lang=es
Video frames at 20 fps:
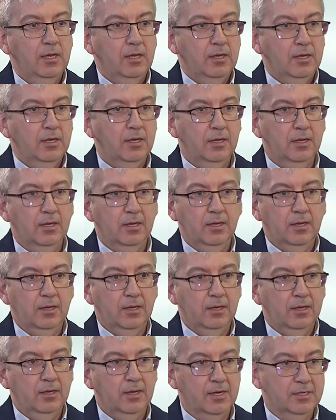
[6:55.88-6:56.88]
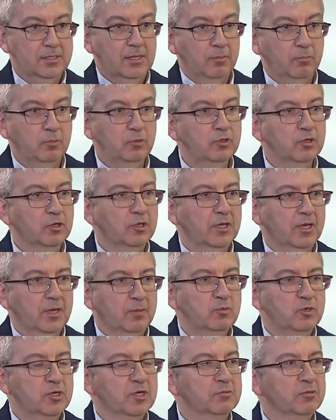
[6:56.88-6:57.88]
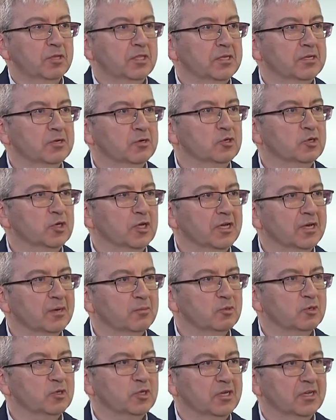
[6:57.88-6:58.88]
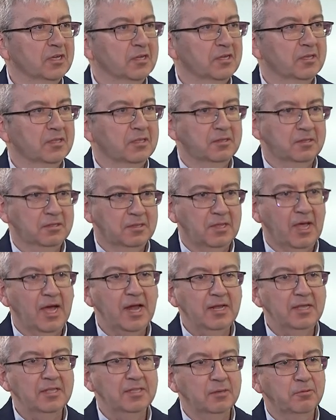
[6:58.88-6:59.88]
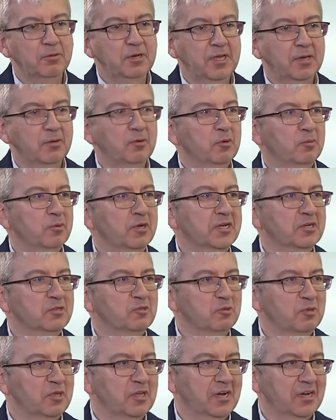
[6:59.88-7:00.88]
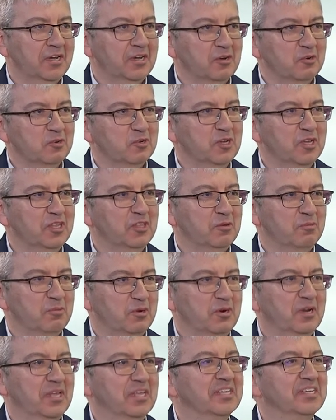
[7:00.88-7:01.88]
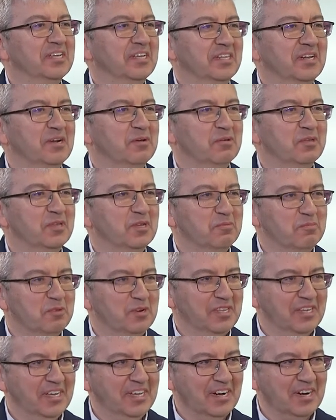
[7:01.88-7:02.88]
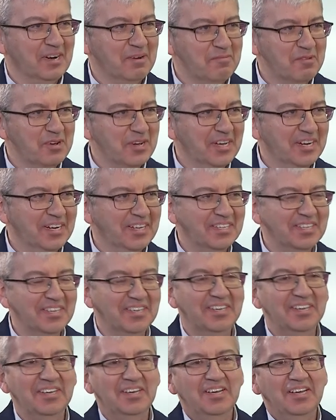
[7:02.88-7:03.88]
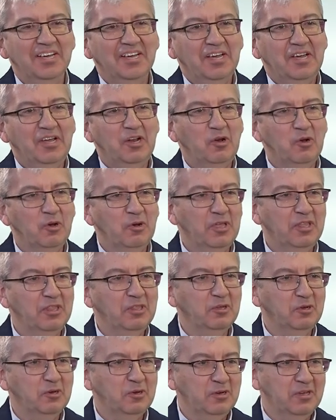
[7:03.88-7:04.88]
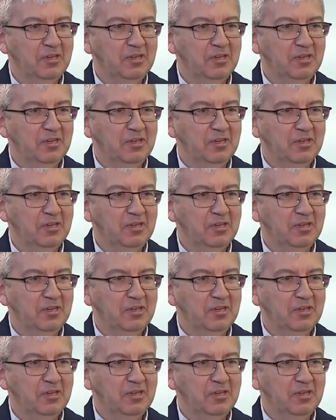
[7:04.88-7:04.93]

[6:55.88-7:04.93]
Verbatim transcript: Eh, hasta el punto de que muchas veces nos quejamos de que alguien debería volver a estudiar a Carlos V, pero nadie se atreve después de que Ramón Carande lo hizo